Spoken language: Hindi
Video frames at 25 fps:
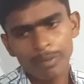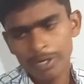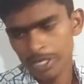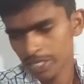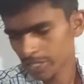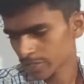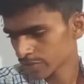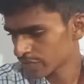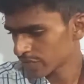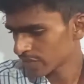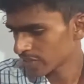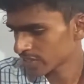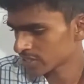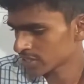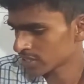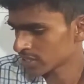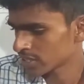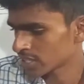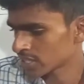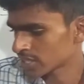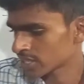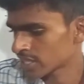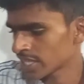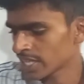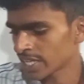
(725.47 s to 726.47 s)
हम नेक्स्ट
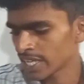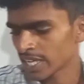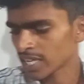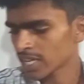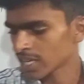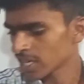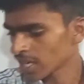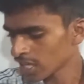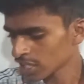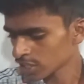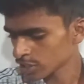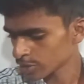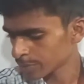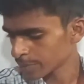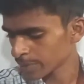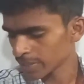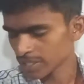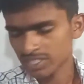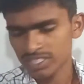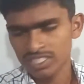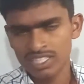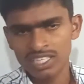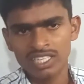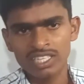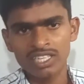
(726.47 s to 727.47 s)
प्रश्न देखते हैं एक लास्ट
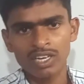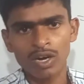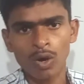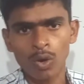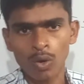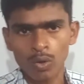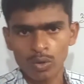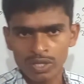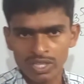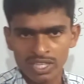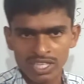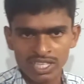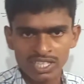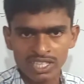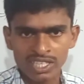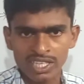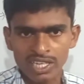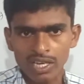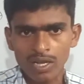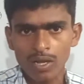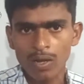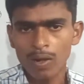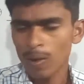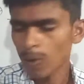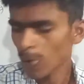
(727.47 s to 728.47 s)
प्रश्न और दिए
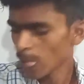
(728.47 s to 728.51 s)
थे